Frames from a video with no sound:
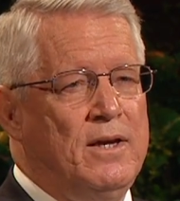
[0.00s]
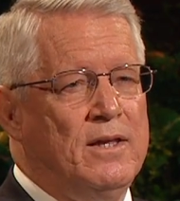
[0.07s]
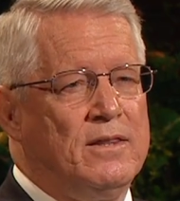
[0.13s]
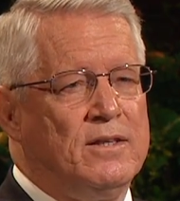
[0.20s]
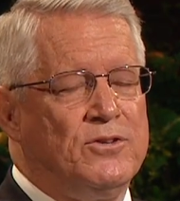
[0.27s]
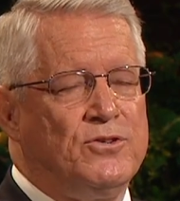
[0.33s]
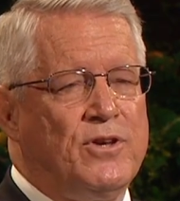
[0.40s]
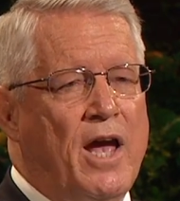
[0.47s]

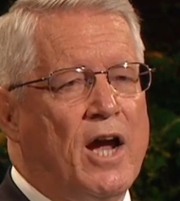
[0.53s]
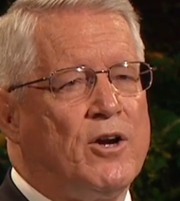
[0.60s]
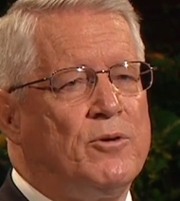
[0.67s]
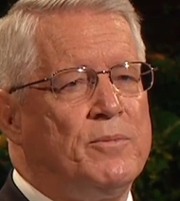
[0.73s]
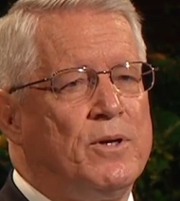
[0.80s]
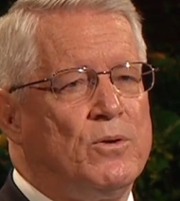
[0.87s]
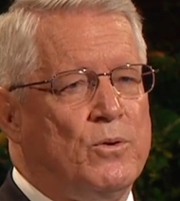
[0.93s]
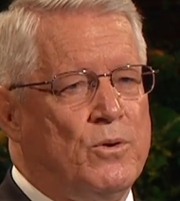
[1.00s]
毎週ふ
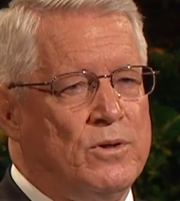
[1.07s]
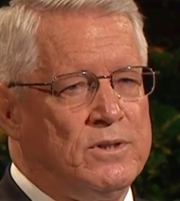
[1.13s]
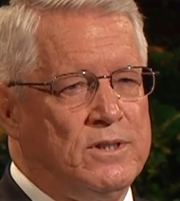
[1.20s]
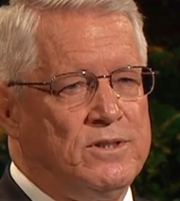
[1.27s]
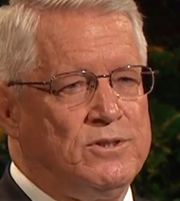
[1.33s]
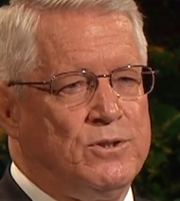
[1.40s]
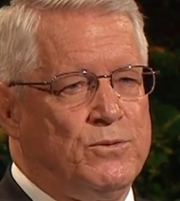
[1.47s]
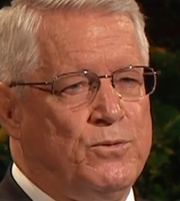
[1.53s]
さわしい
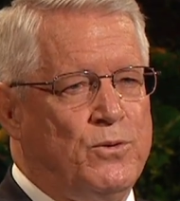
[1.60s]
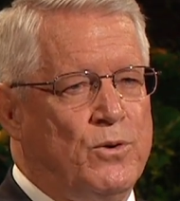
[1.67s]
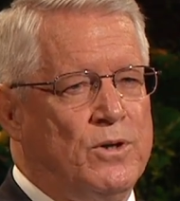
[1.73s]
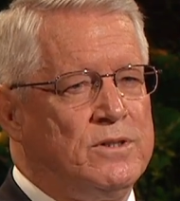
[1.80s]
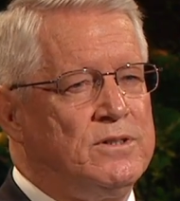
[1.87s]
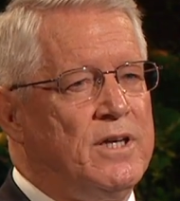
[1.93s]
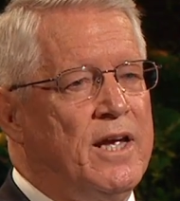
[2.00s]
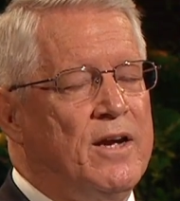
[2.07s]
状態で
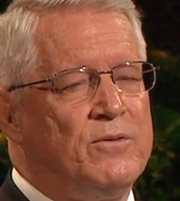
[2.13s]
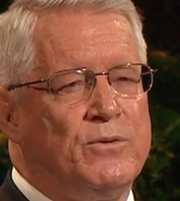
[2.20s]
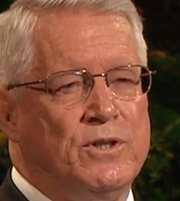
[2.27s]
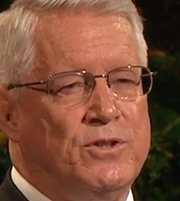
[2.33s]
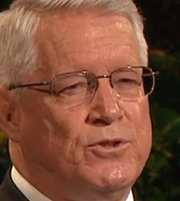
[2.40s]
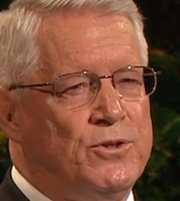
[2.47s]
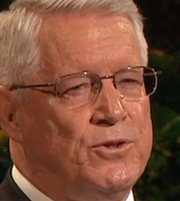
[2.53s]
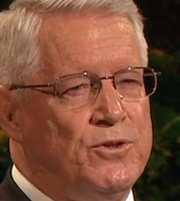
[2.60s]
生
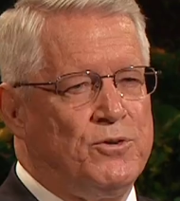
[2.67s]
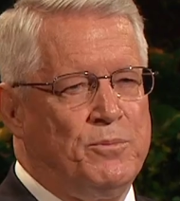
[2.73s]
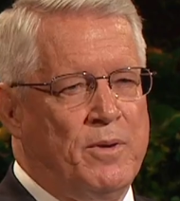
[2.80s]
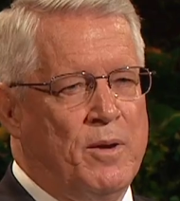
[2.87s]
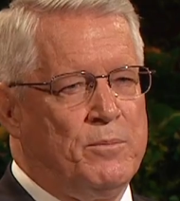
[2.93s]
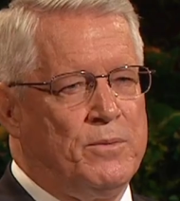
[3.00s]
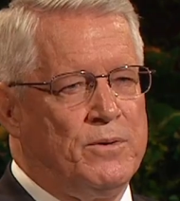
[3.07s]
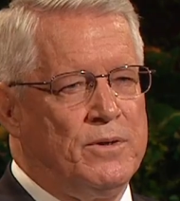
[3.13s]
産ける
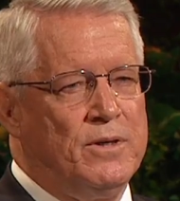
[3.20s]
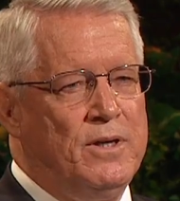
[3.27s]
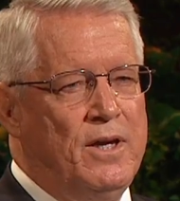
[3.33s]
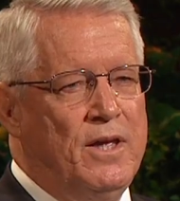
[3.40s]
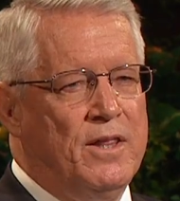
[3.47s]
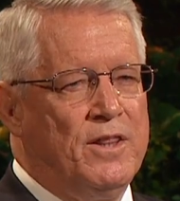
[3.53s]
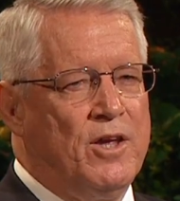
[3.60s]
ことです。